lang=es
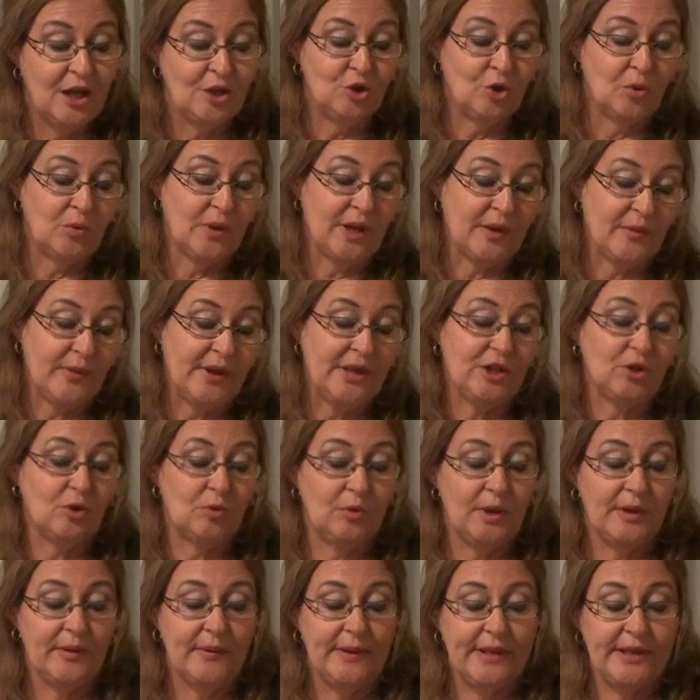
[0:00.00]

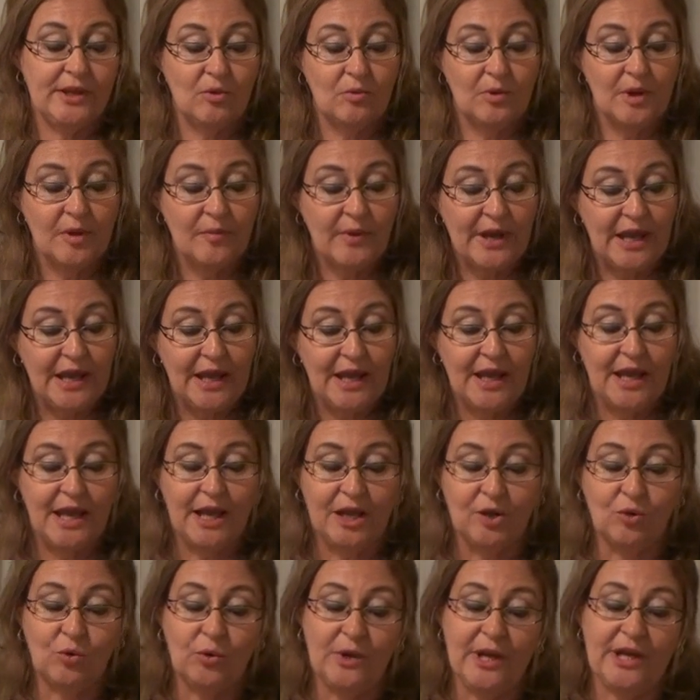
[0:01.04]

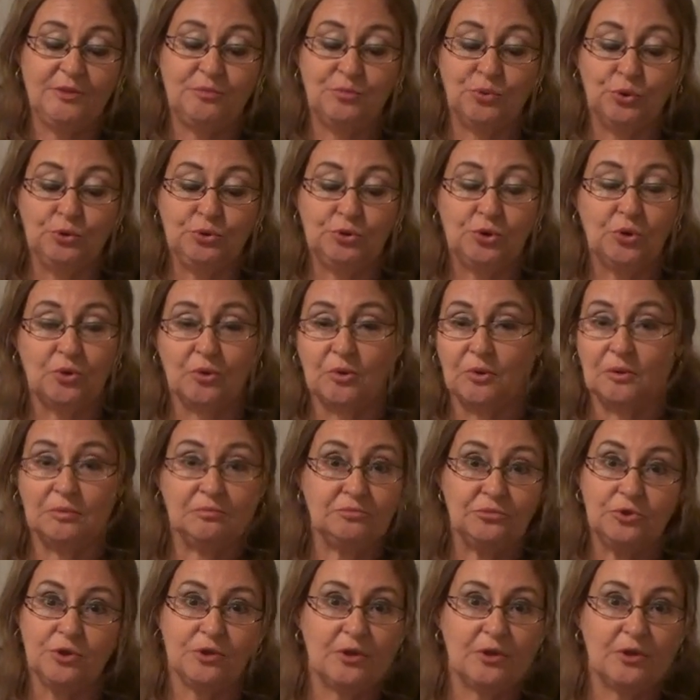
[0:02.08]
www.ecuret.com.